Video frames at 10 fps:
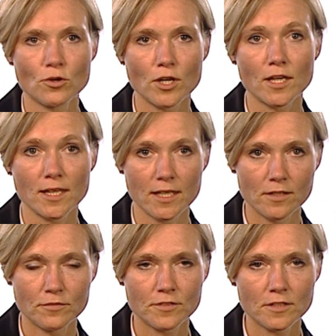
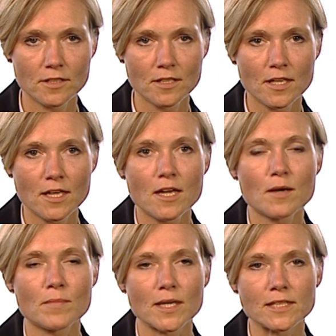Hörhilfe,
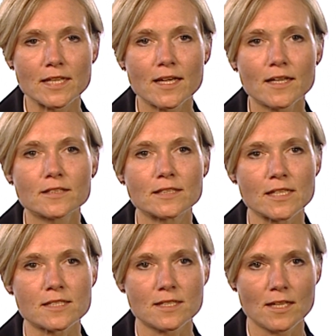bei der
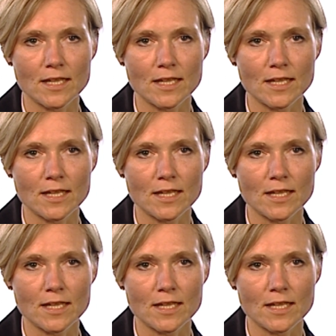das